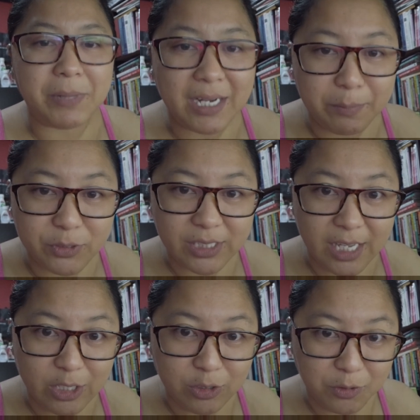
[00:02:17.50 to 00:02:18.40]
para po
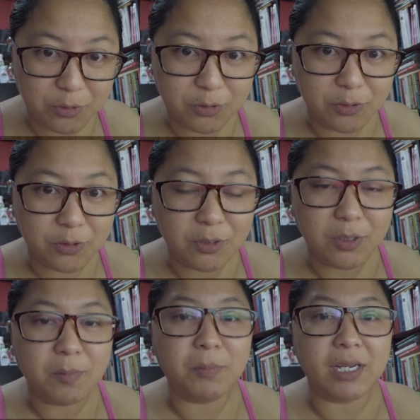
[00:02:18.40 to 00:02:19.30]
sa inyo,
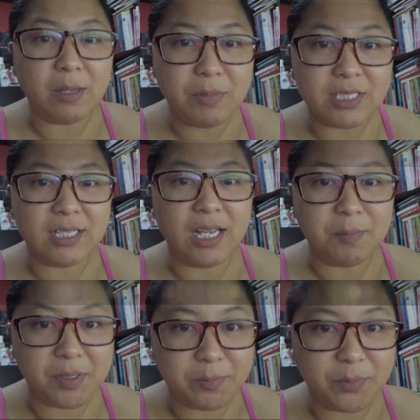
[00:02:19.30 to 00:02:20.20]
maraming
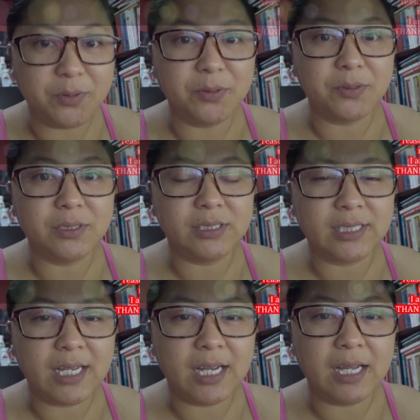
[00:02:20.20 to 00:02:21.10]
salamat po
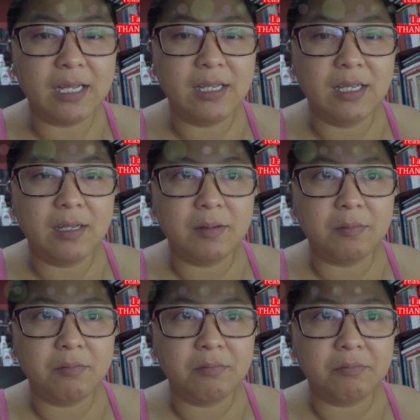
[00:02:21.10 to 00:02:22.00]
sa
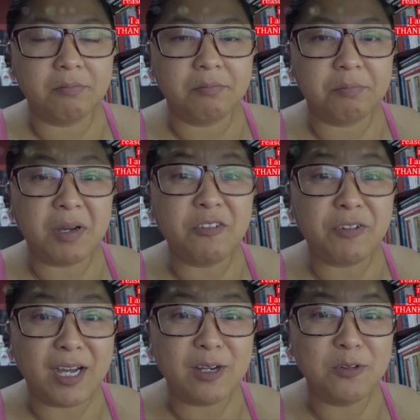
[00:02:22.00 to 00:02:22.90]

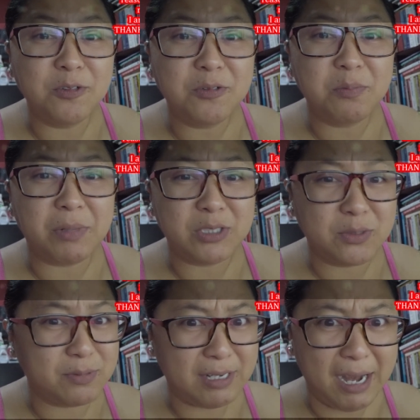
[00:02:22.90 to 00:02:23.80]
pag-follow,
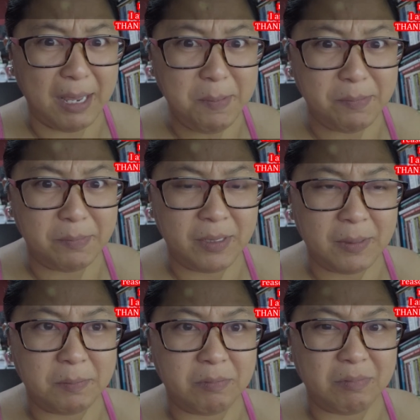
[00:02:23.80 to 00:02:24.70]
pag-subscribe,
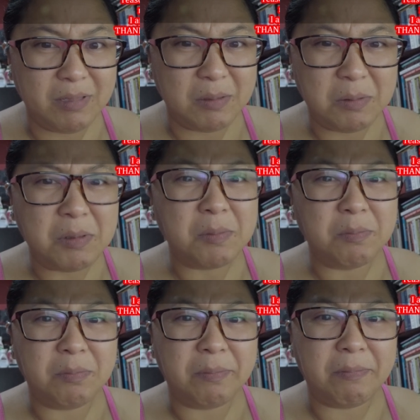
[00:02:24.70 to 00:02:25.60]
or
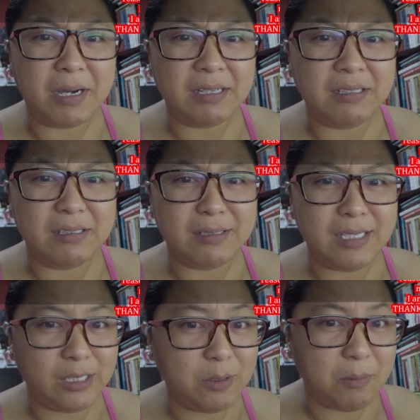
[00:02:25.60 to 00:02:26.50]

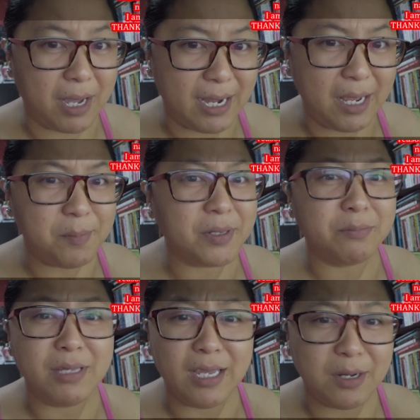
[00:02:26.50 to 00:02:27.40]
pagtitiwala,
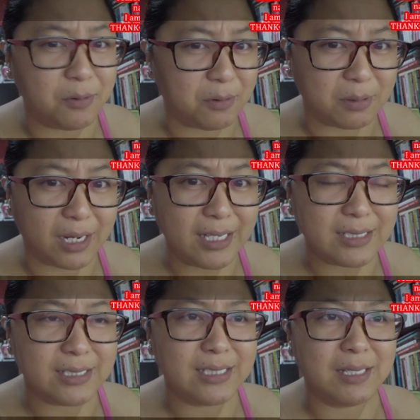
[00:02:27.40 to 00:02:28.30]
pagbigay ng
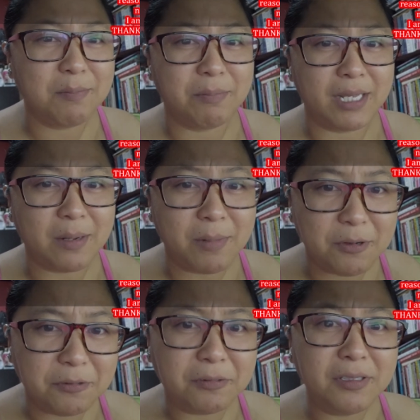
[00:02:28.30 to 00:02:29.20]
oras para
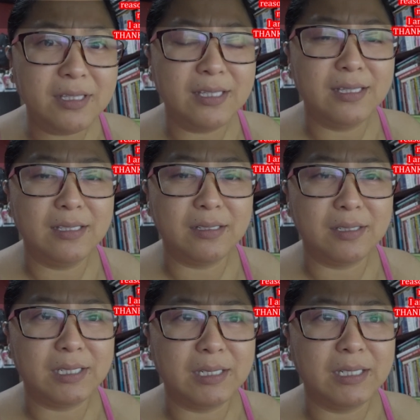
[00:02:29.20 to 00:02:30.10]
manood
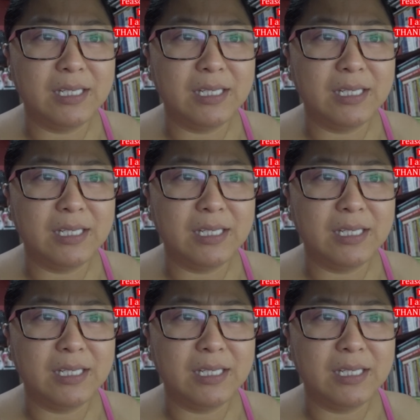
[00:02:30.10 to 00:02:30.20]
ng